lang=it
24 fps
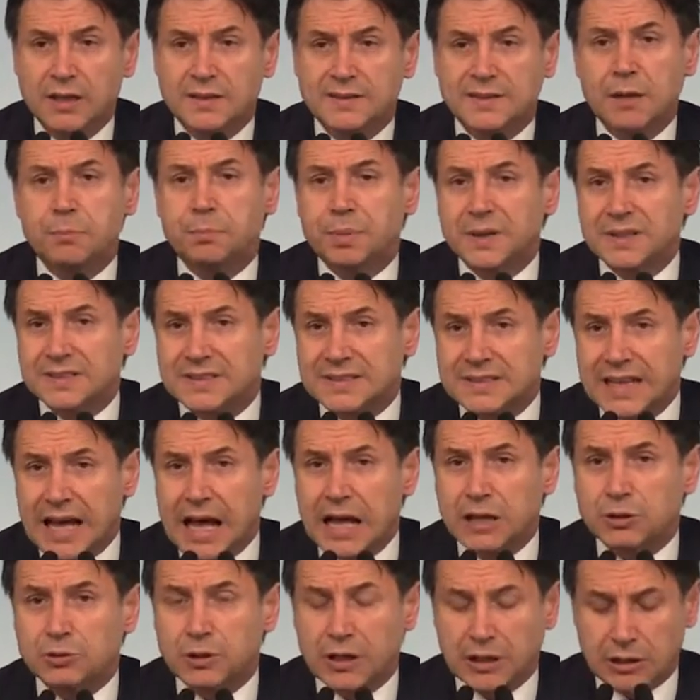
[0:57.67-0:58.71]
si è
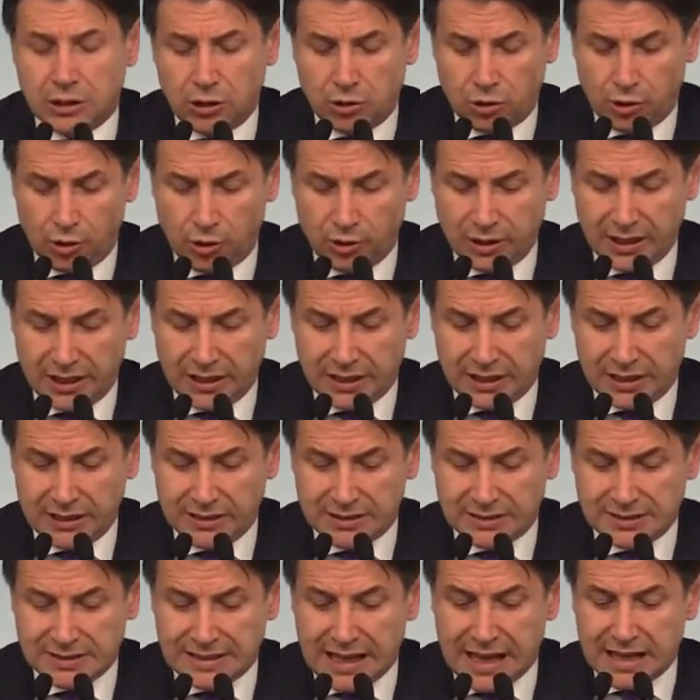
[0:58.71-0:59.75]
prestato a raccogliere
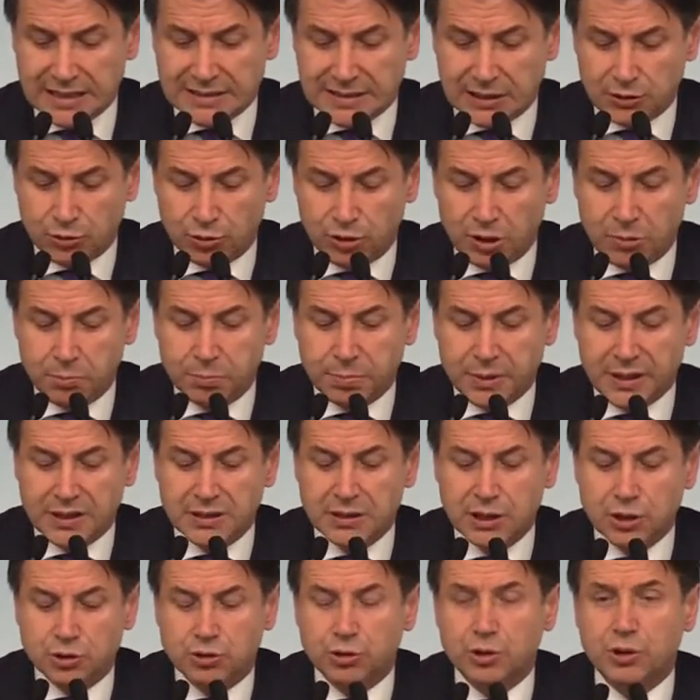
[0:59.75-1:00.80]
l'istanza di un
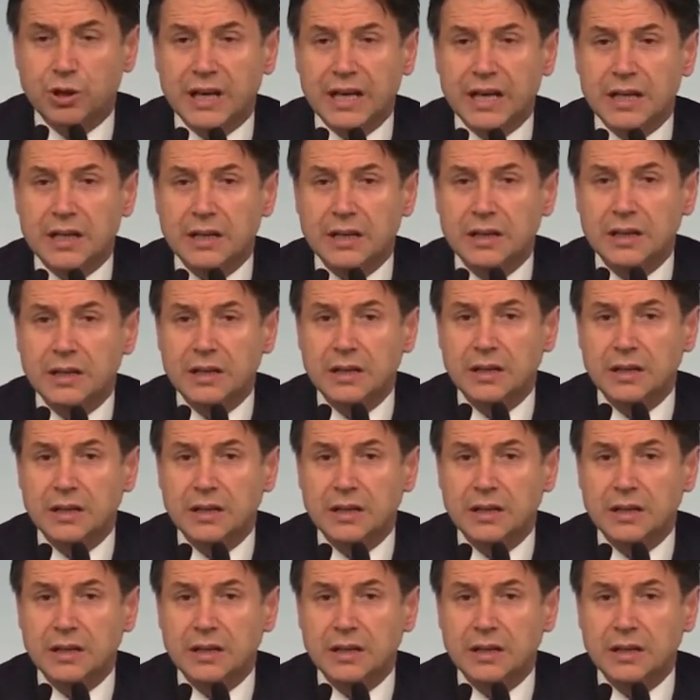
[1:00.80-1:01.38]
imprenditore